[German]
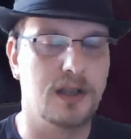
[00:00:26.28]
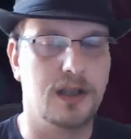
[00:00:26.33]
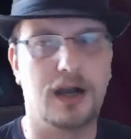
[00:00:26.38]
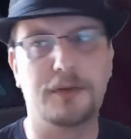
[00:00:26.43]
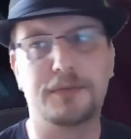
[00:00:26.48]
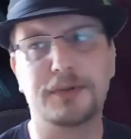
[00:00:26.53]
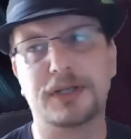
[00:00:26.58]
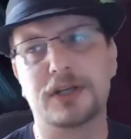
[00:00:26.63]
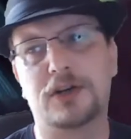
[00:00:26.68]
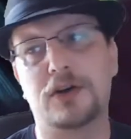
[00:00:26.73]

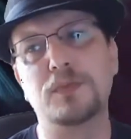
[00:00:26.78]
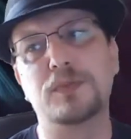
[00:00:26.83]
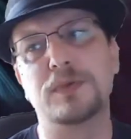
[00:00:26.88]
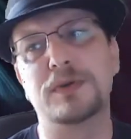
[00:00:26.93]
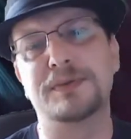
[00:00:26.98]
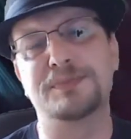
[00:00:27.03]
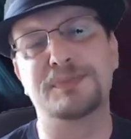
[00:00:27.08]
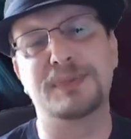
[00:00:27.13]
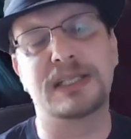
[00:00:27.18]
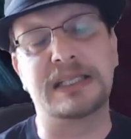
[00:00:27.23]
Aber bitte kommt
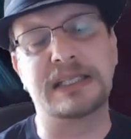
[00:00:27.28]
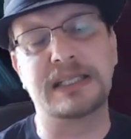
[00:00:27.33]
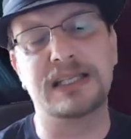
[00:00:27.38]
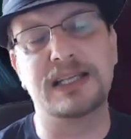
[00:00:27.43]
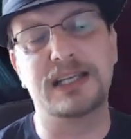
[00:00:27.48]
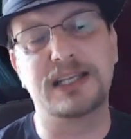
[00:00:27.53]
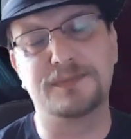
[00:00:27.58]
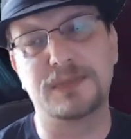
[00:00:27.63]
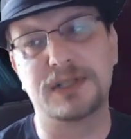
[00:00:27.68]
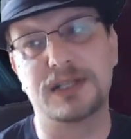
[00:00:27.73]
mir
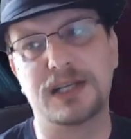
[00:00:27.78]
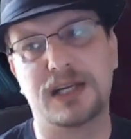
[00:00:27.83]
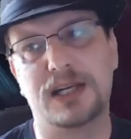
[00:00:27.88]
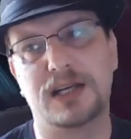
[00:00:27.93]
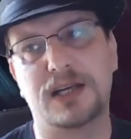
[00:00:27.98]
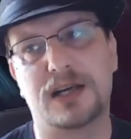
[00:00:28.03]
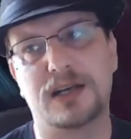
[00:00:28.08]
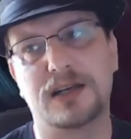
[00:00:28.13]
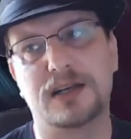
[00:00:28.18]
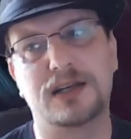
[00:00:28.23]
nicht mit
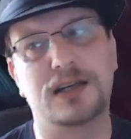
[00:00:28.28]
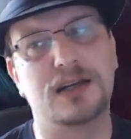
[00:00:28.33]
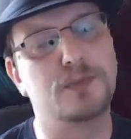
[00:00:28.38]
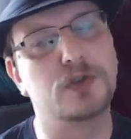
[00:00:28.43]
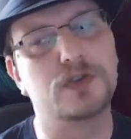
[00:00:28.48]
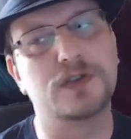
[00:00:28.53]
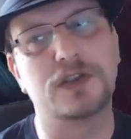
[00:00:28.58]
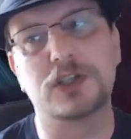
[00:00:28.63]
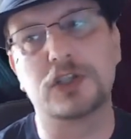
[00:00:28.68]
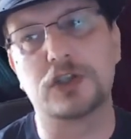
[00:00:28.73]
Titanic, den
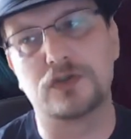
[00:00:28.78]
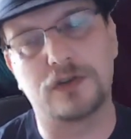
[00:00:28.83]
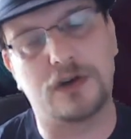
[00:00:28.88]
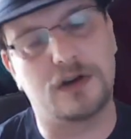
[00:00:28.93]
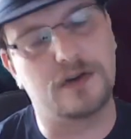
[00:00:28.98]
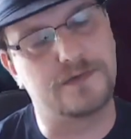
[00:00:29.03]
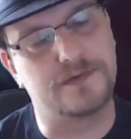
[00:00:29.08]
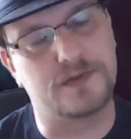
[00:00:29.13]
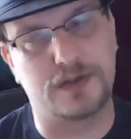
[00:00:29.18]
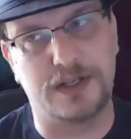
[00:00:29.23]
musste ich schon so
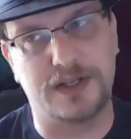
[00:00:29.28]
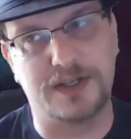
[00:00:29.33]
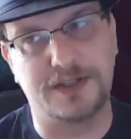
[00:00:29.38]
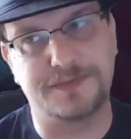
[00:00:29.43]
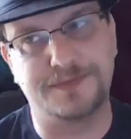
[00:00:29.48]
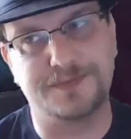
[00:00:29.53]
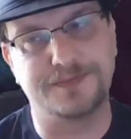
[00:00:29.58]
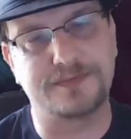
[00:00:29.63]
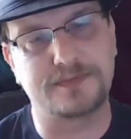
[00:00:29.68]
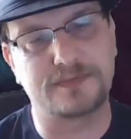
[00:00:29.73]
oft sehen.